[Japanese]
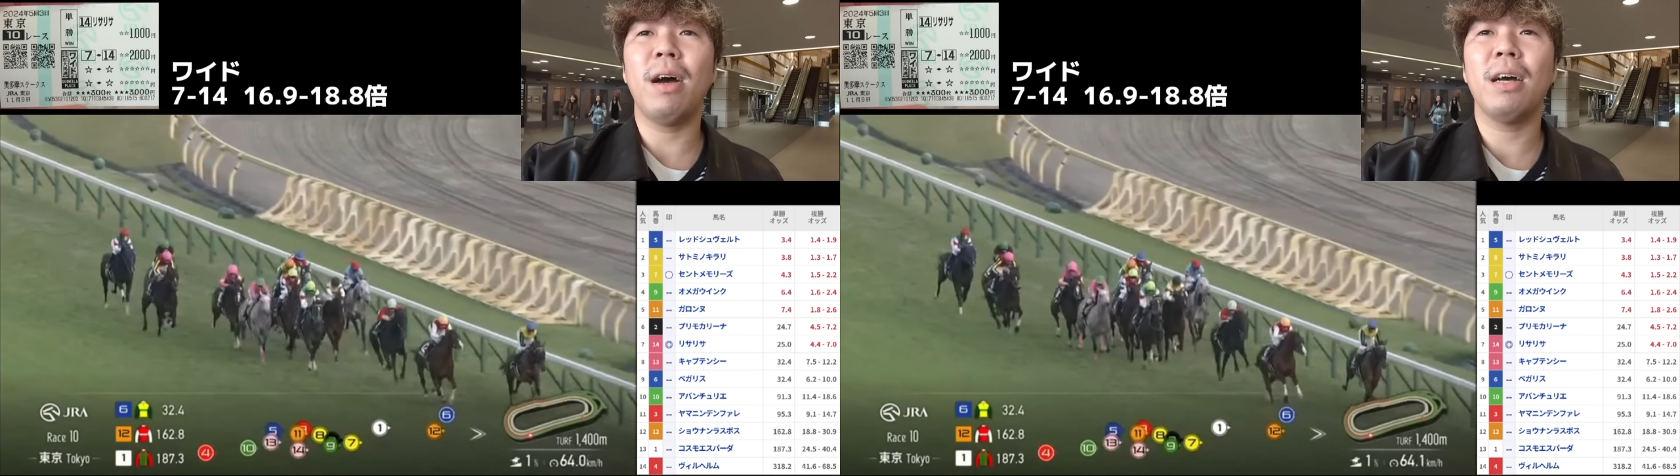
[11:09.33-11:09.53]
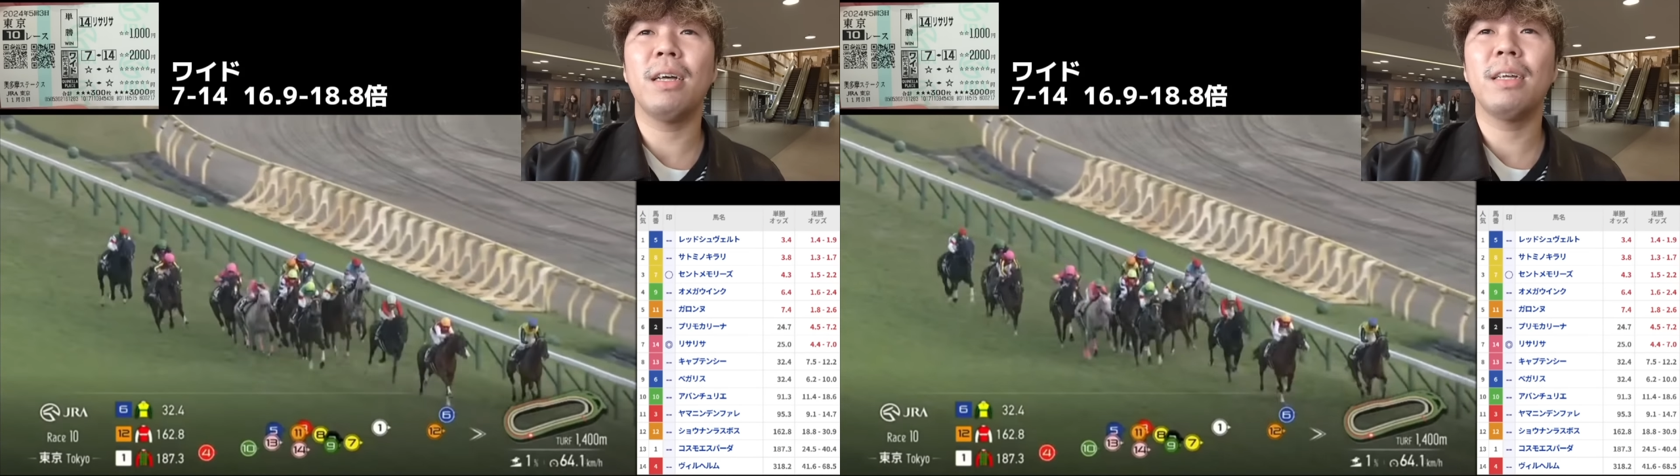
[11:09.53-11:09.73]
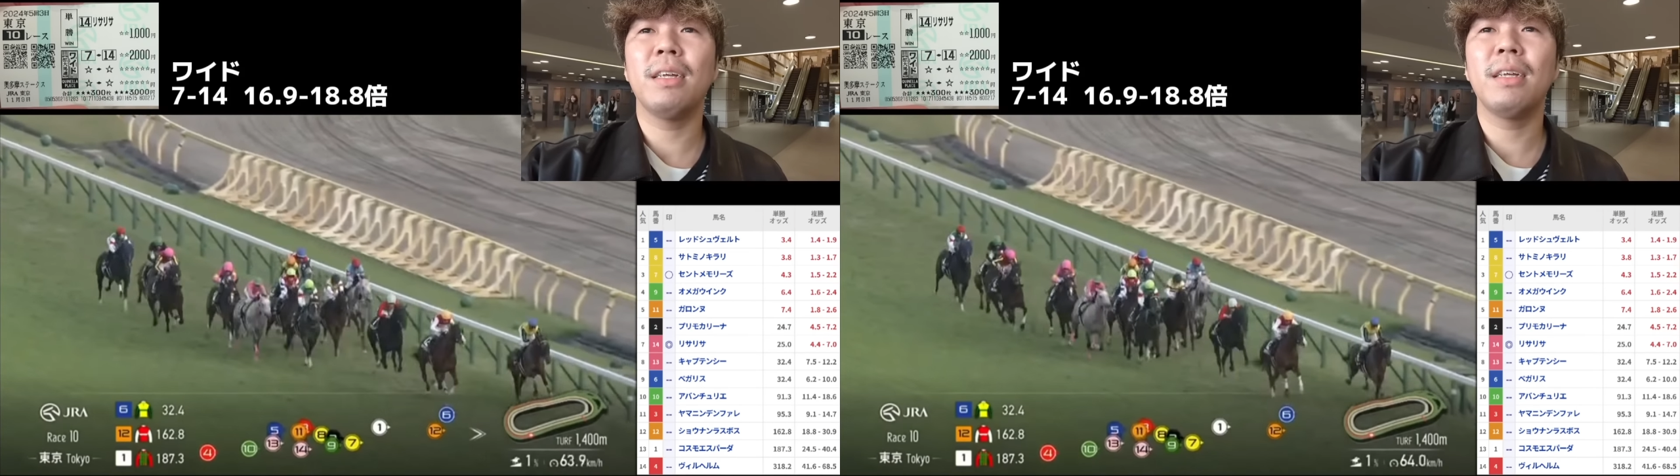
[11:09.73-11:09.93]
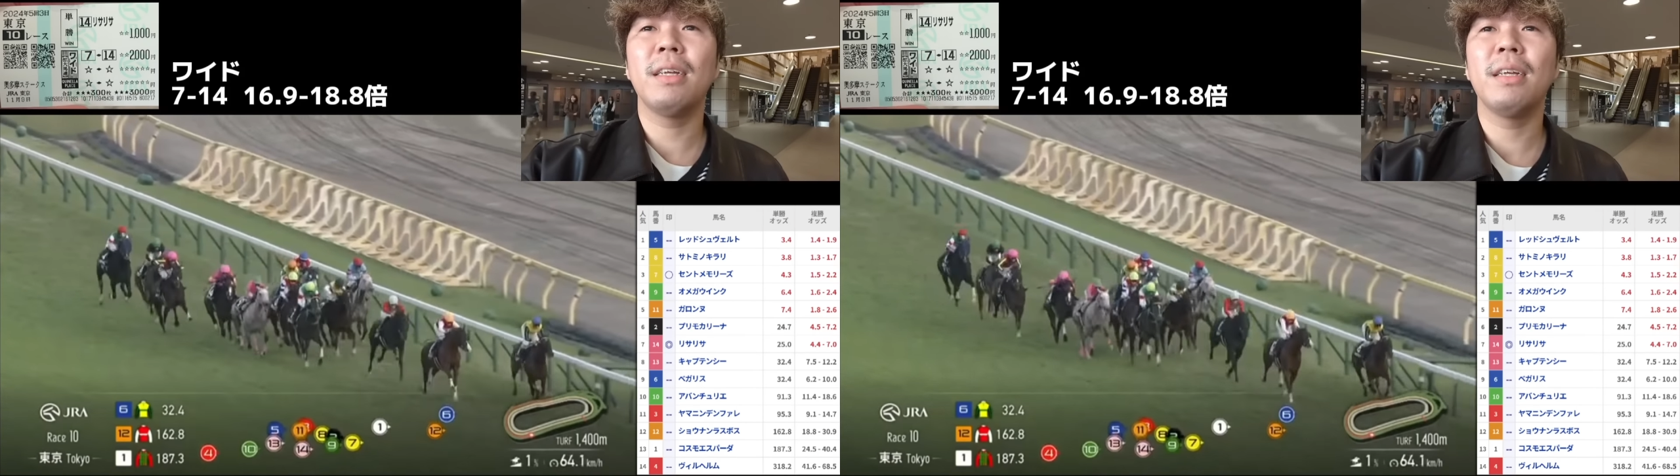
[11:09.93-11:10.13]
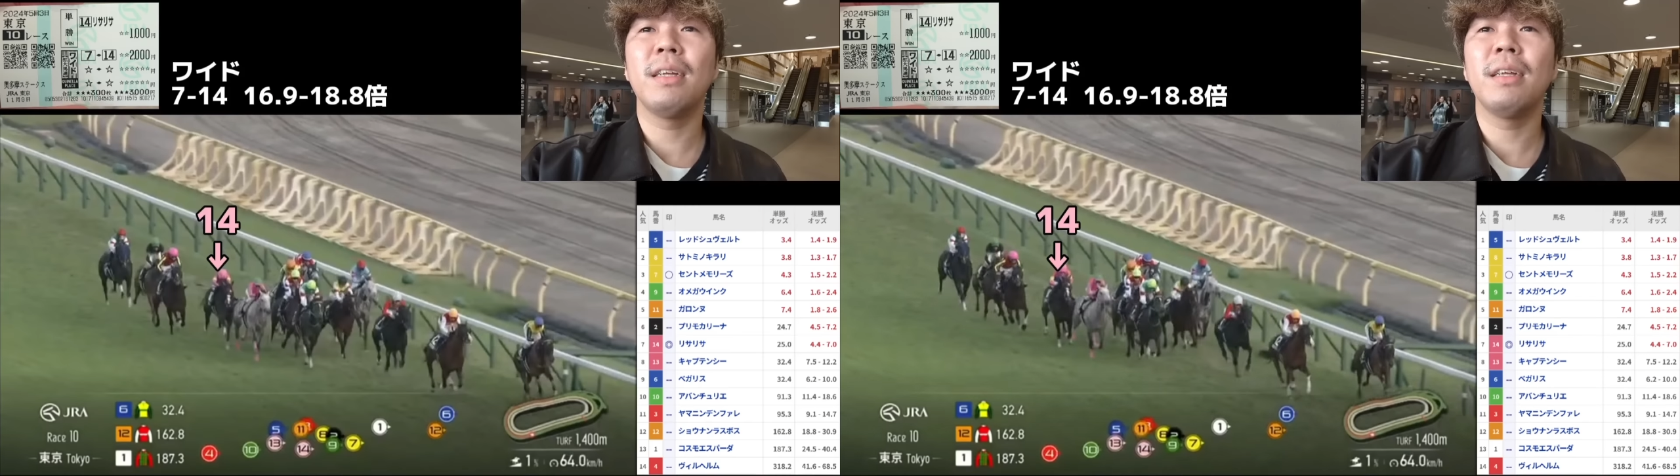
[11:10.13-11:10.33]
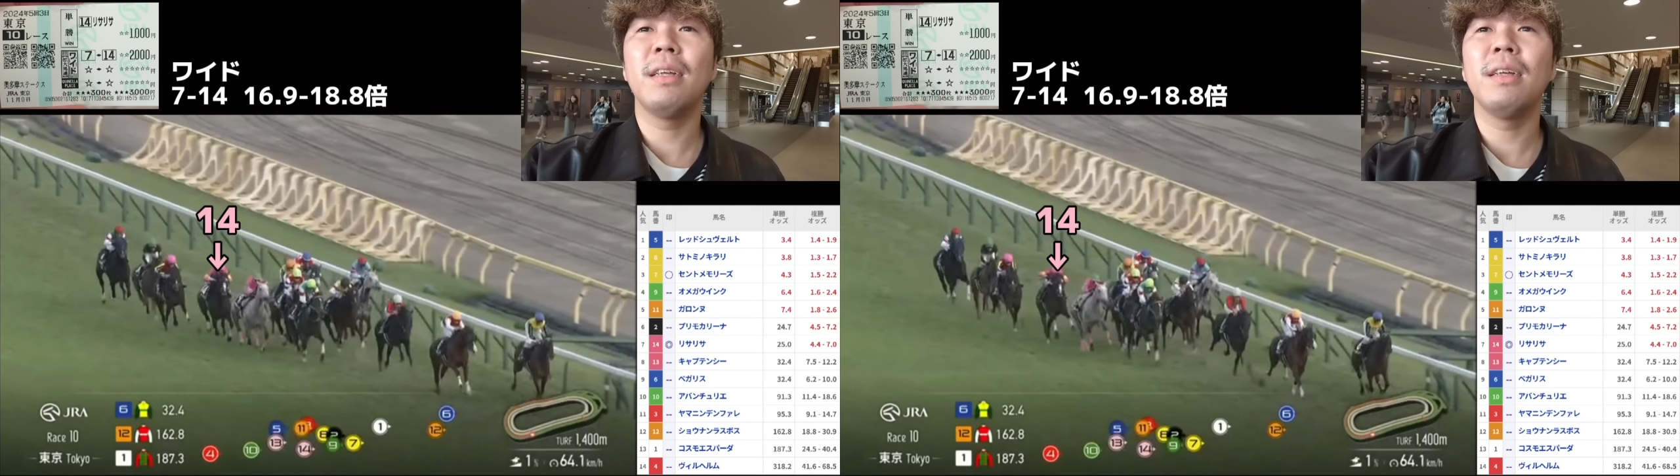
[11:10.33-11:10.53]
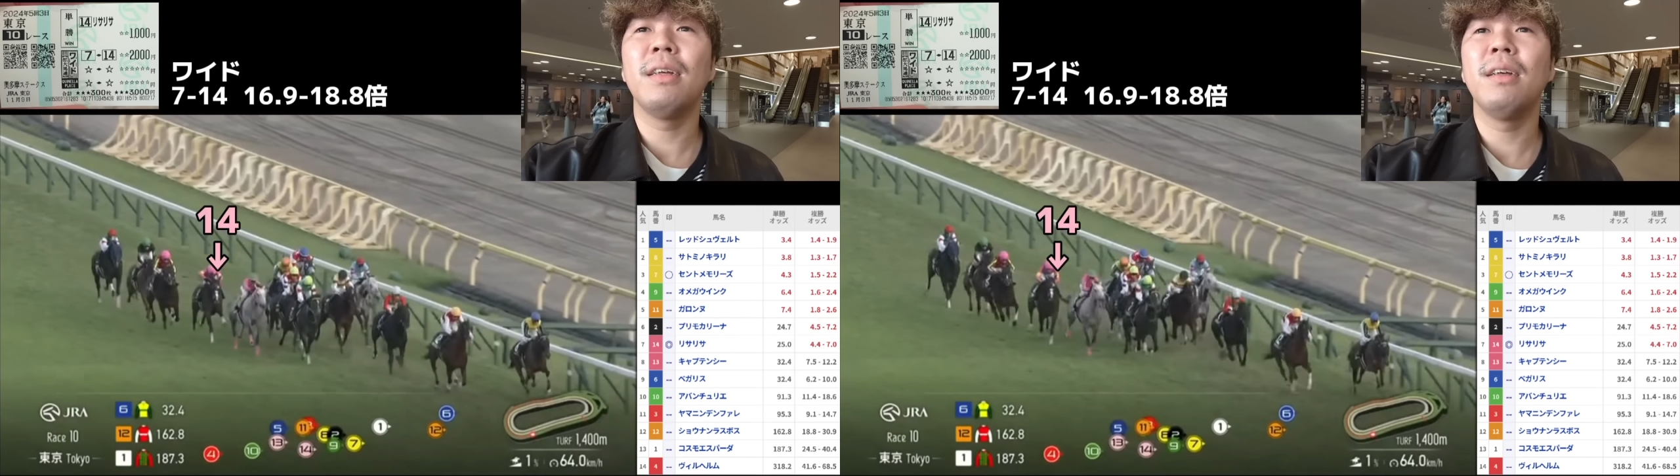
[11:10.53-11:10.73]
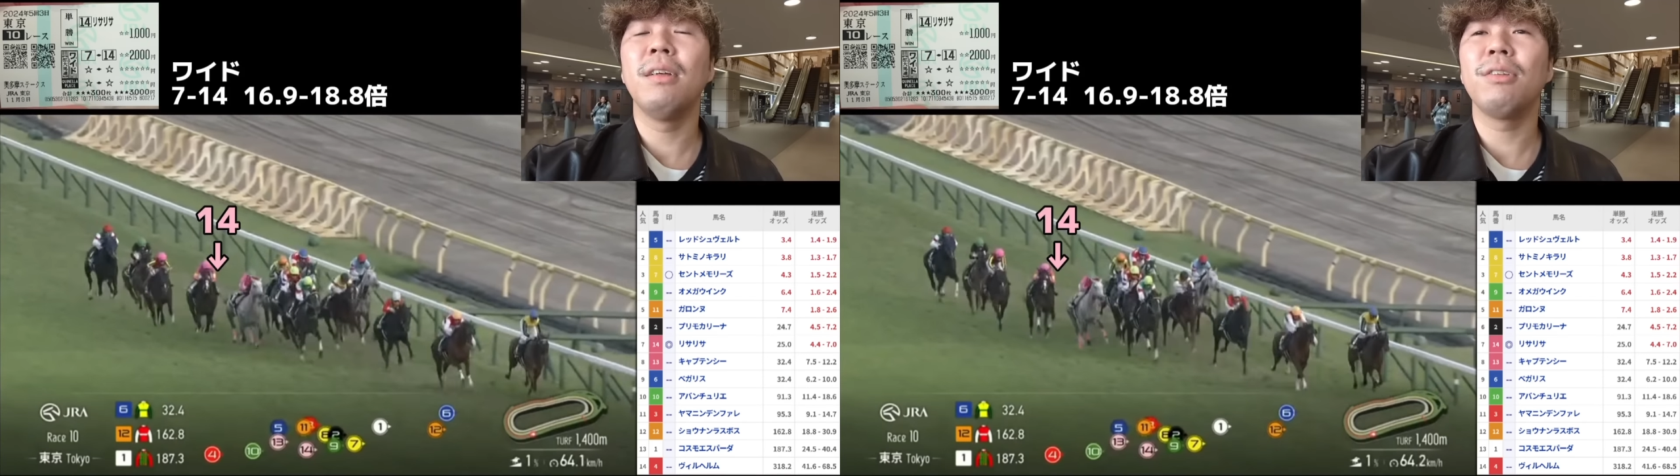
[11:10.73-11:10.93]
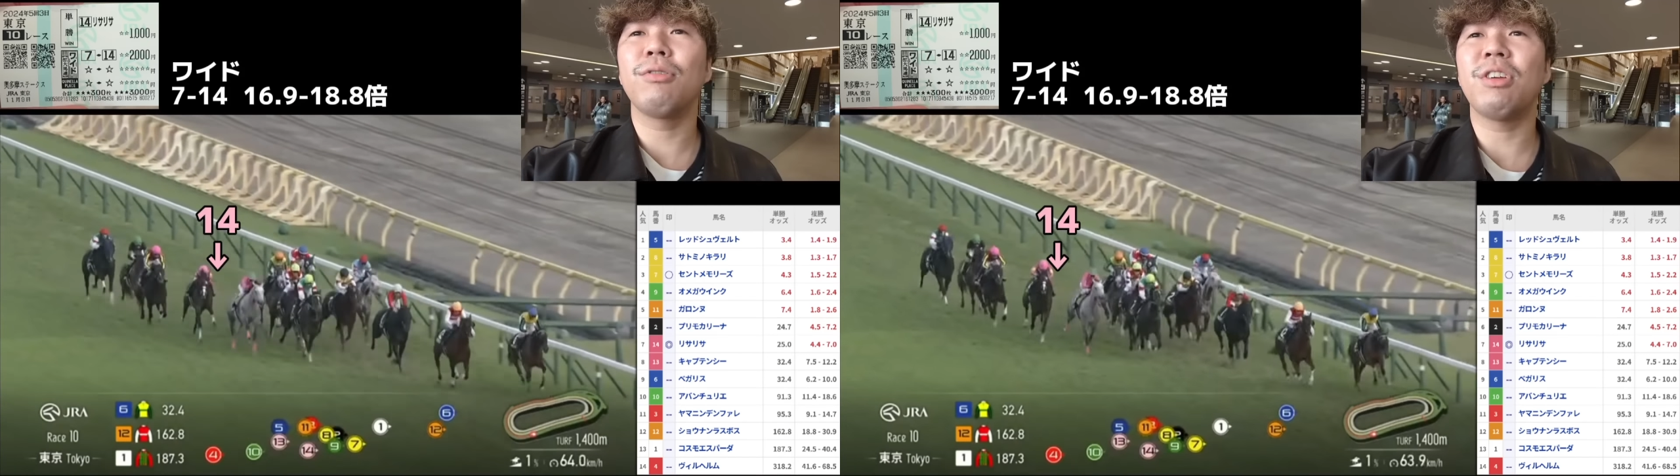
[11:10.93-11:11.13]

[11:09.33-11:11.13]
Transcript: わ一